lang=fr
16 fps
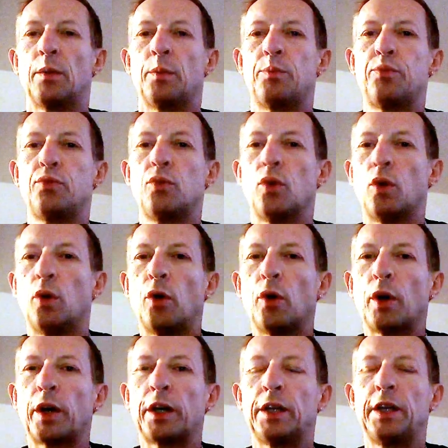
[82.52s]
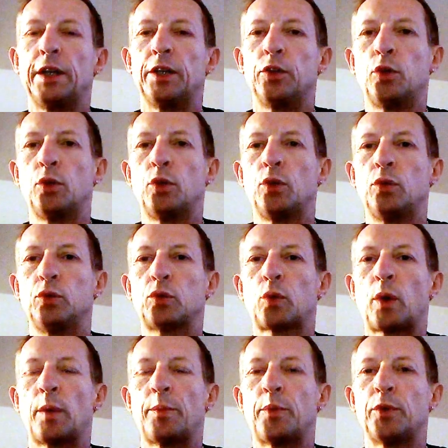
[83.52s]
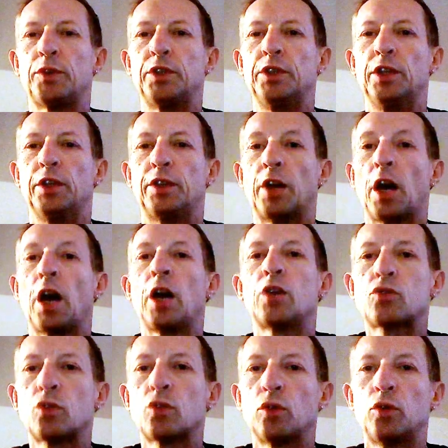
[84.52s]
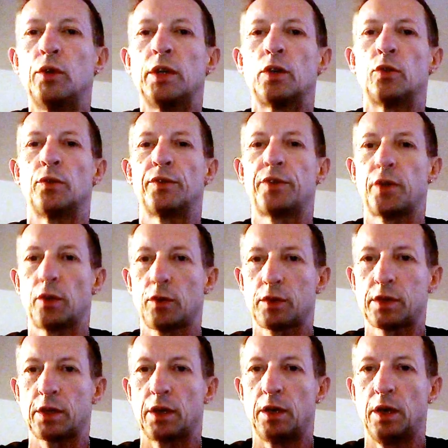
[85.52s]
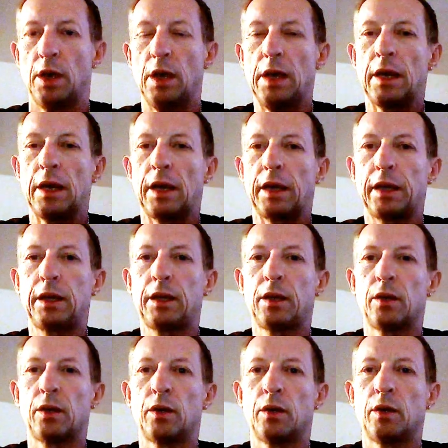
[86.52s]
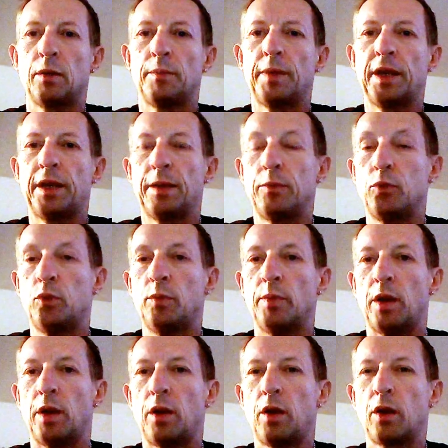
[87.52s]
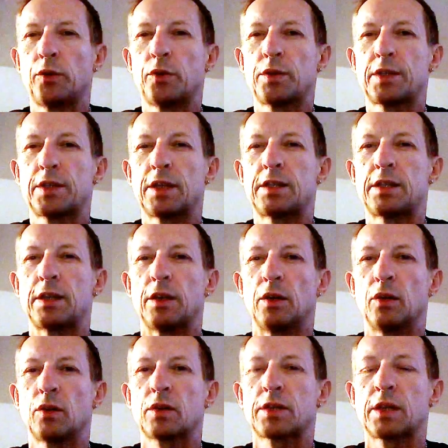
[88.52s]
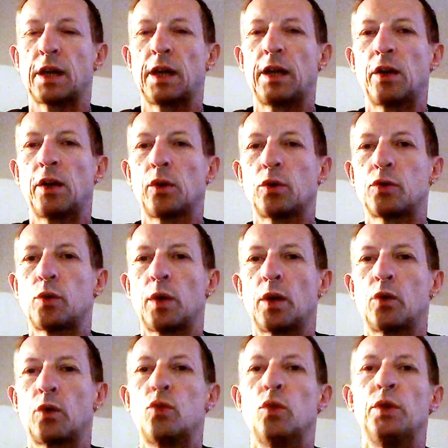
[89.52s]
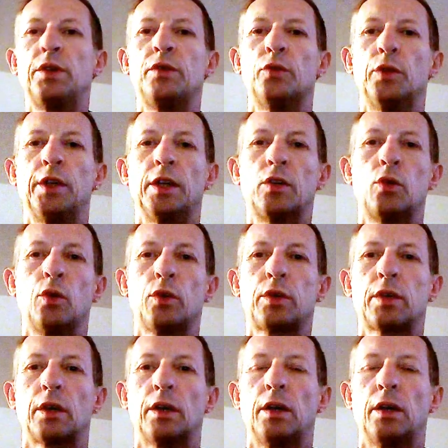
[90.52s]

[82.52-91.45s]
pour régler deux ou trois petits détails, se donner confiance. Et euh, Badamoum, lors de cette séance, elle a reçu un coup au niveau des côtes